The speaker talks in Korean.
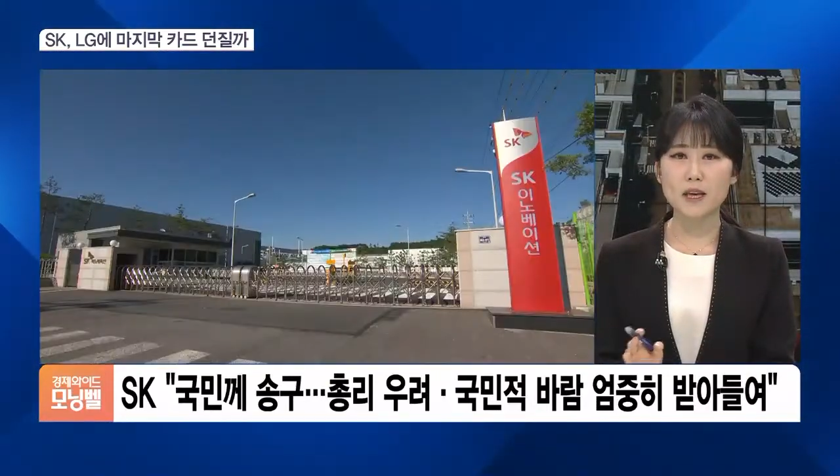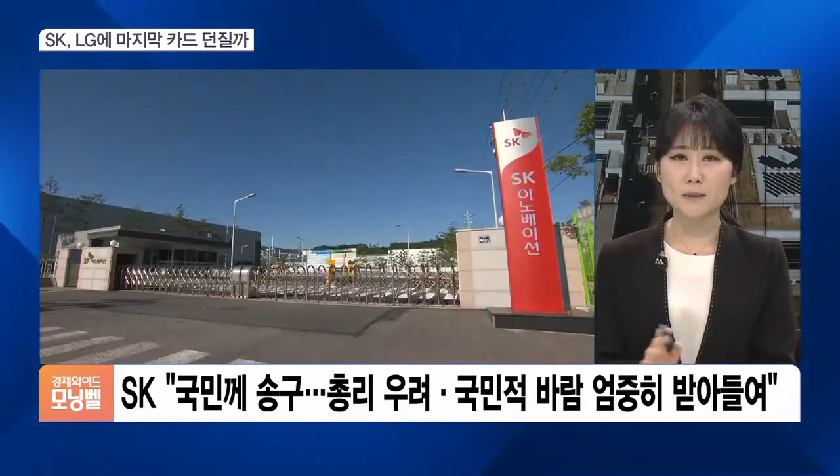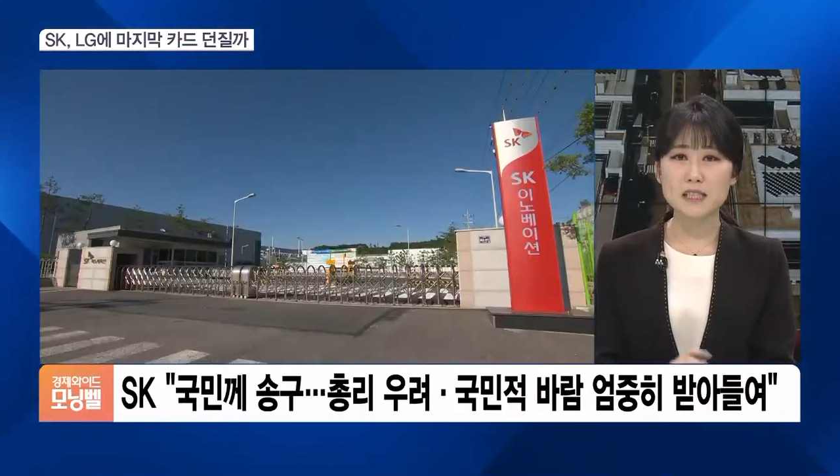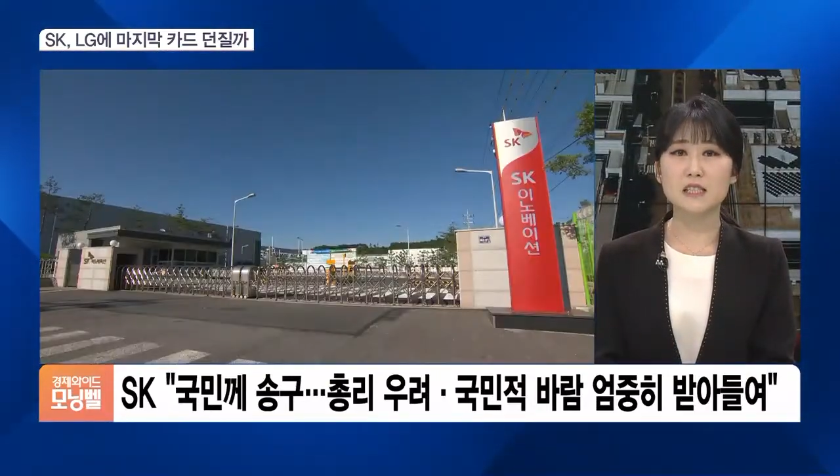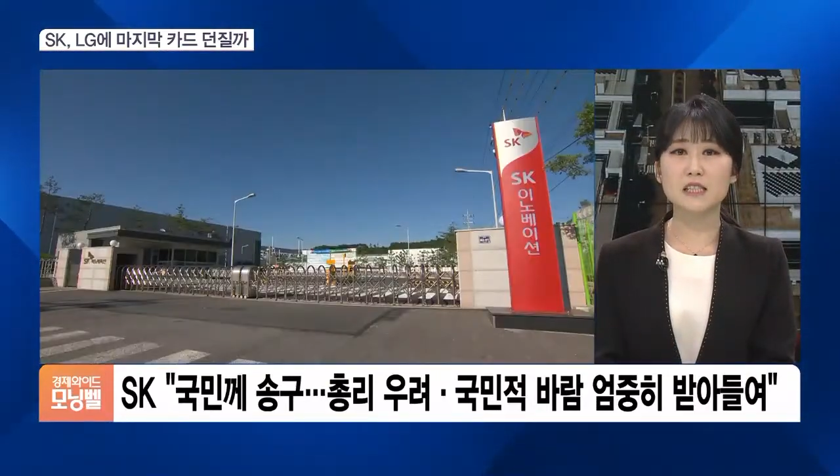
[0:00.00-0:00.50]

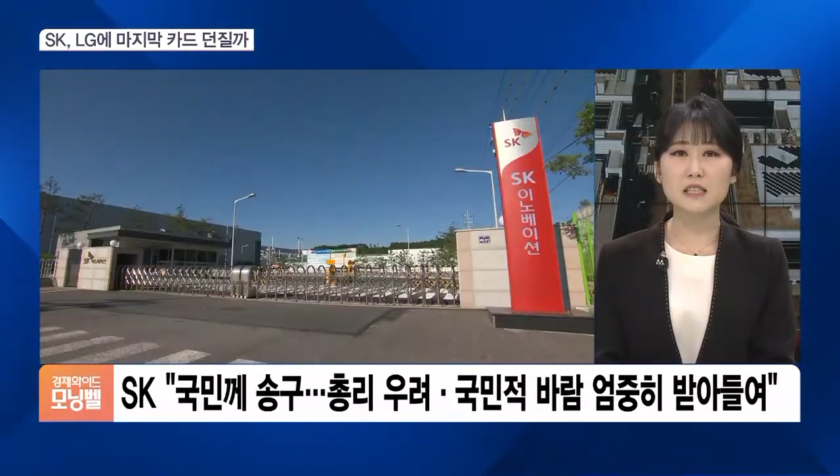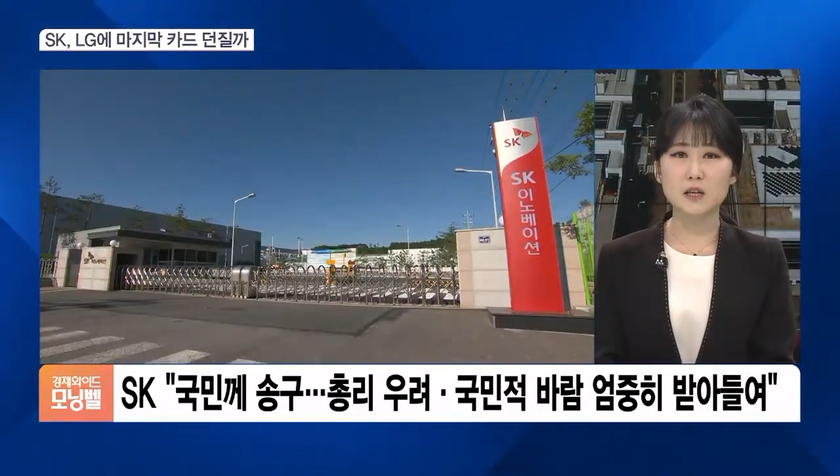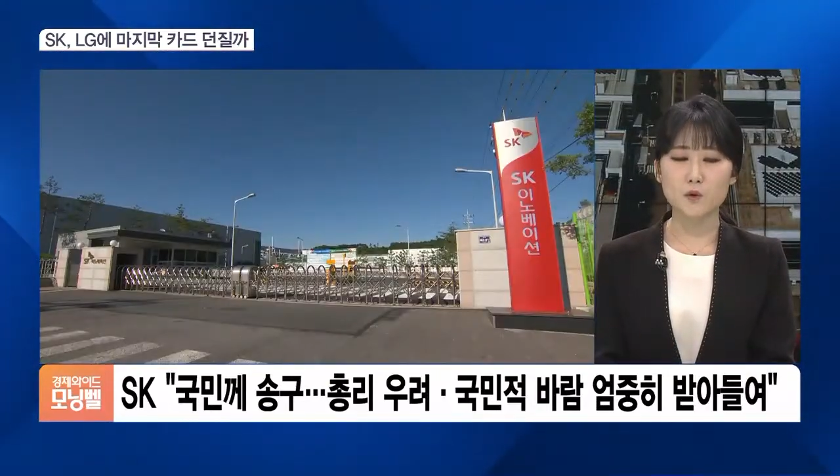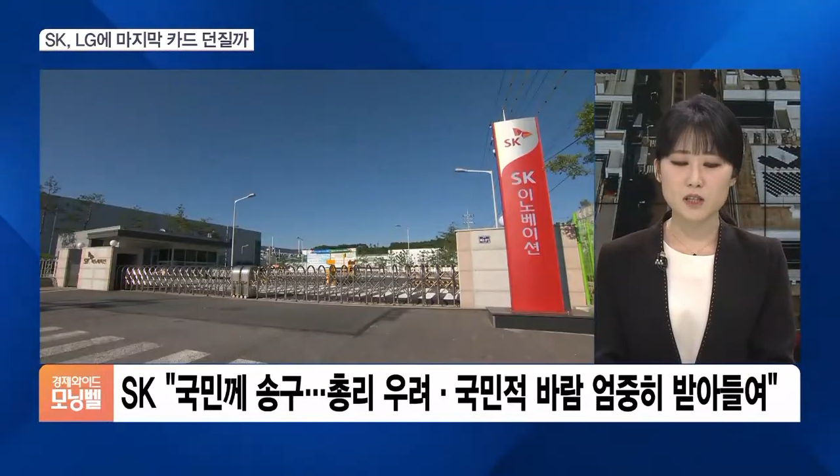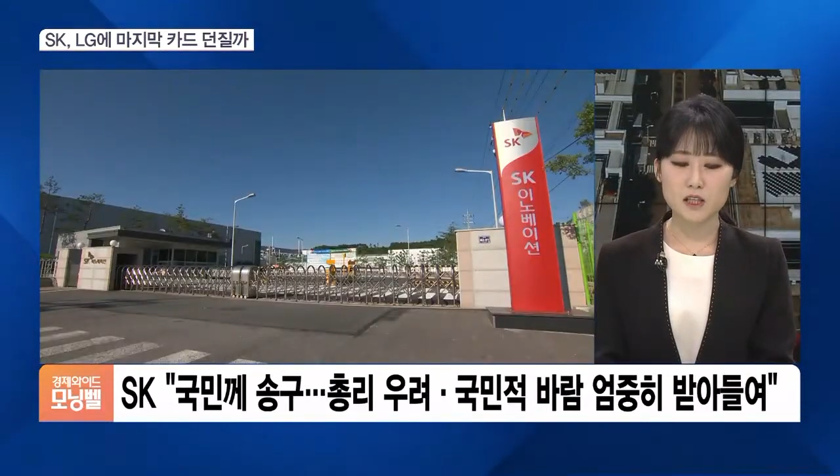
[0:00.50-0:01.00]
이미 지칠
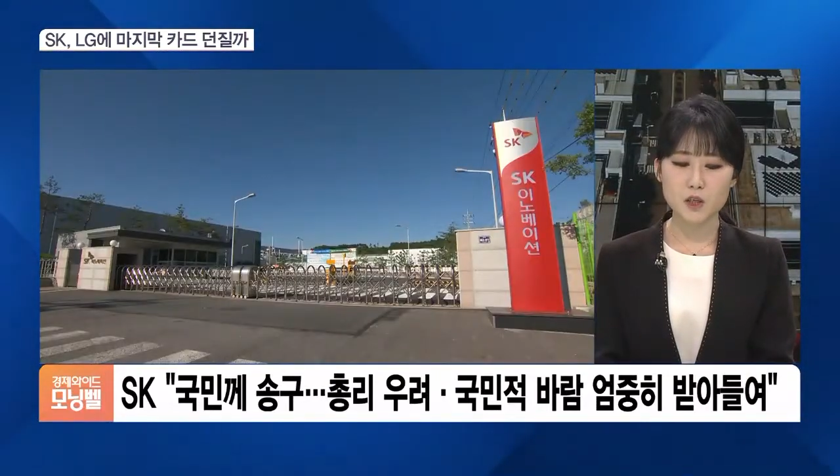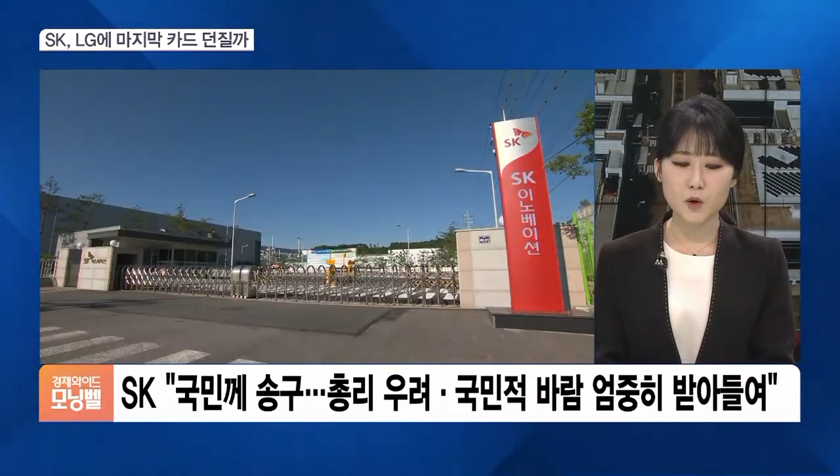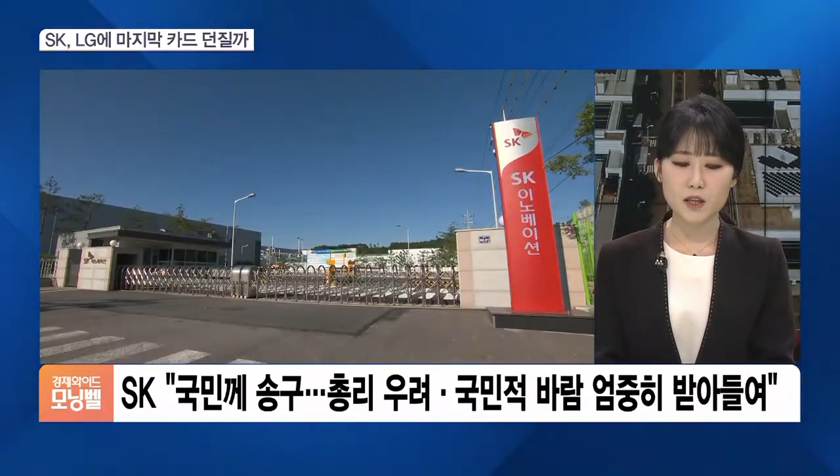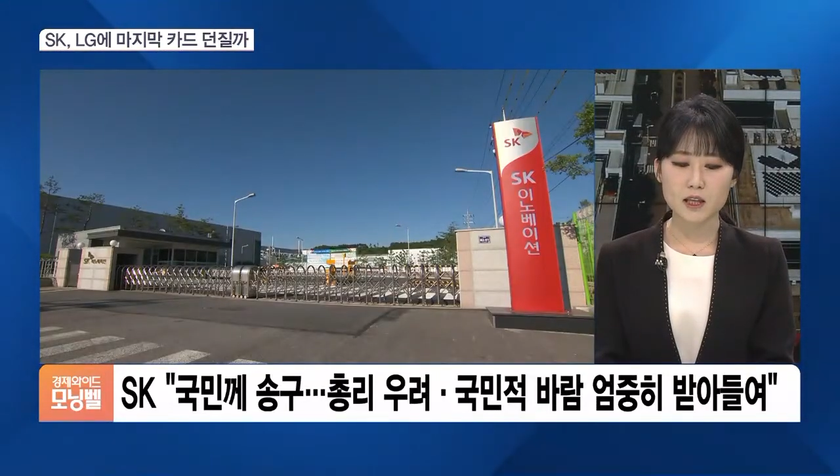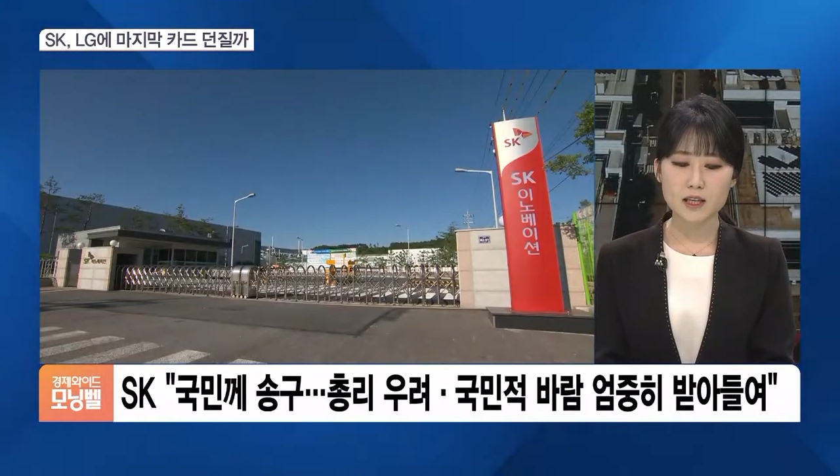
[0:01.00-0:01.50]
대로 지쳐
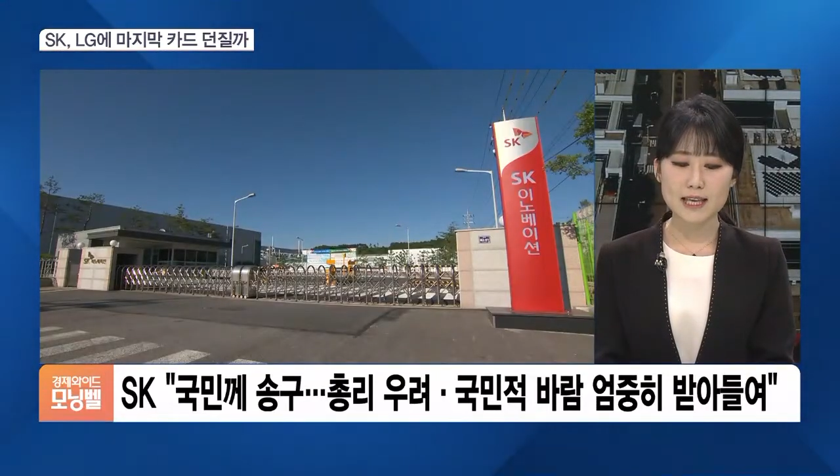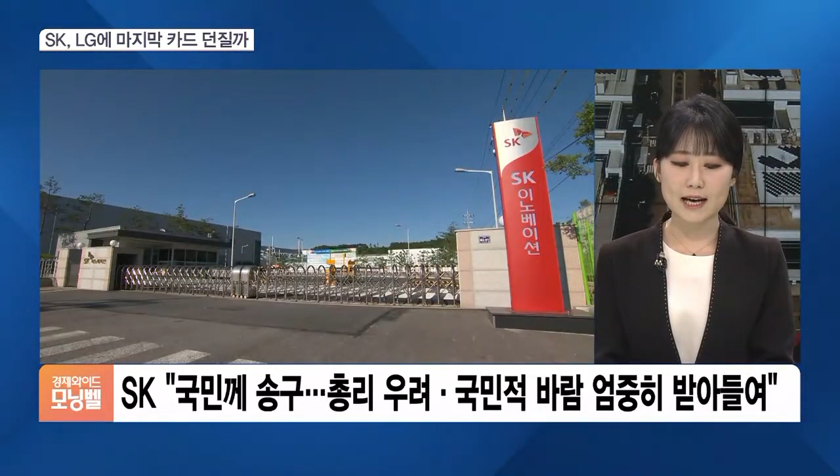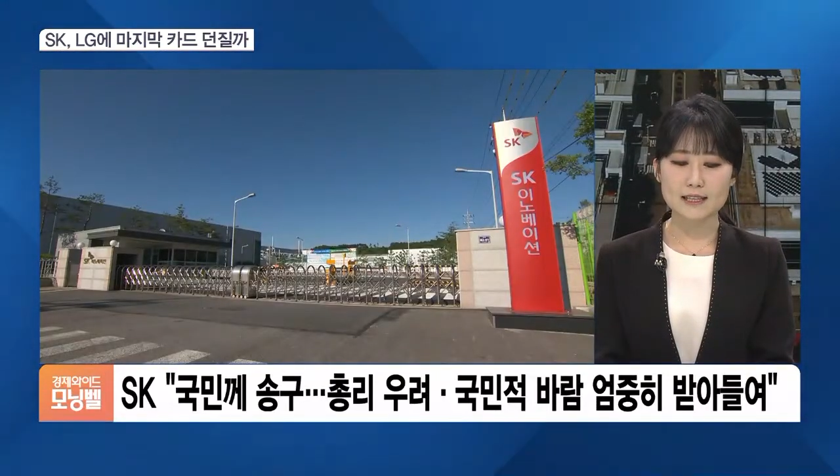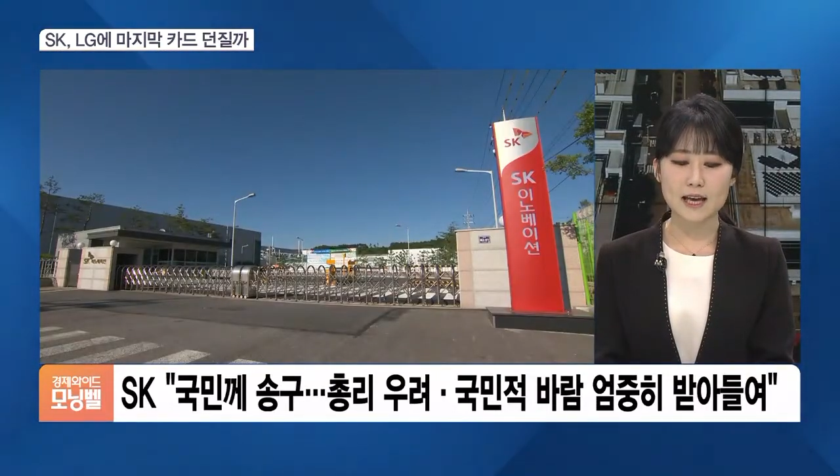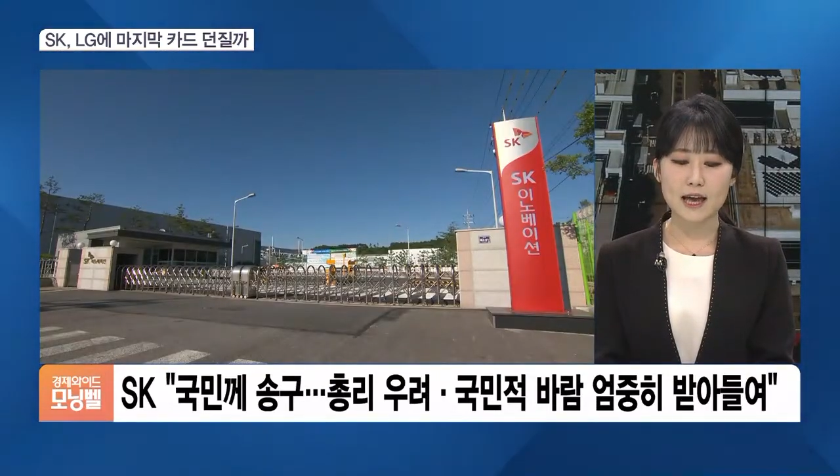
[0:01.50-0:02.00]
있는
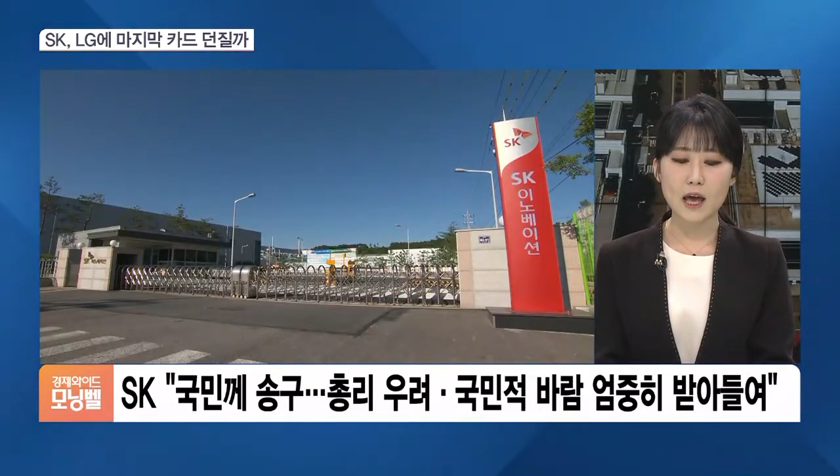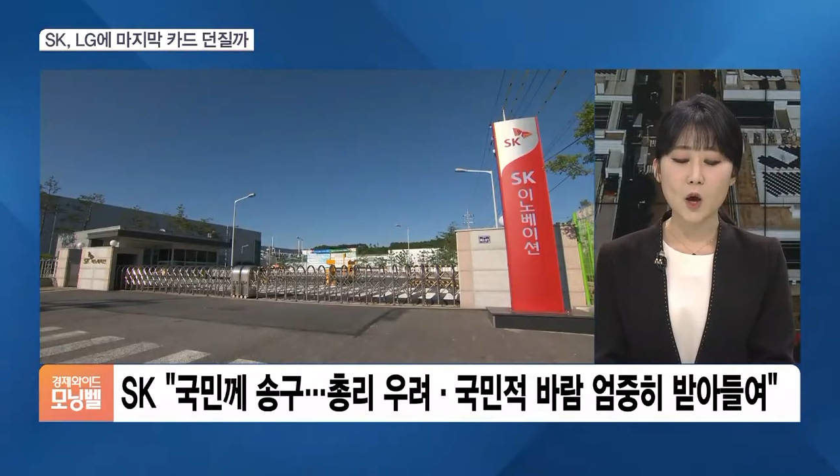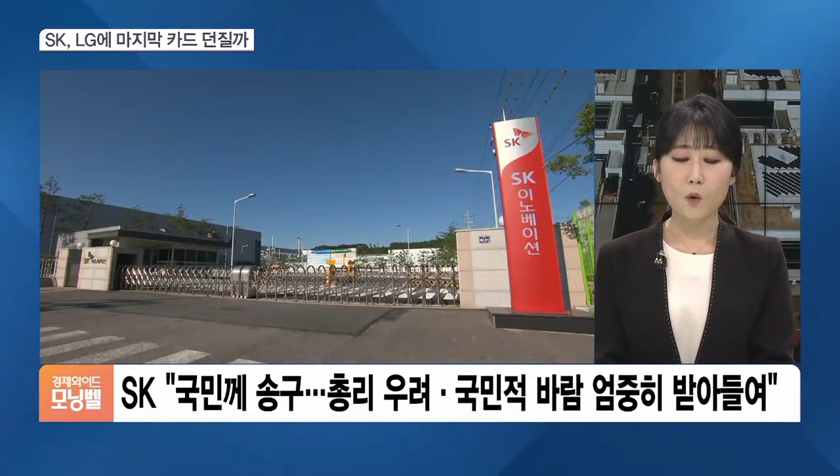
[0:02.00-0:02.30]
양사에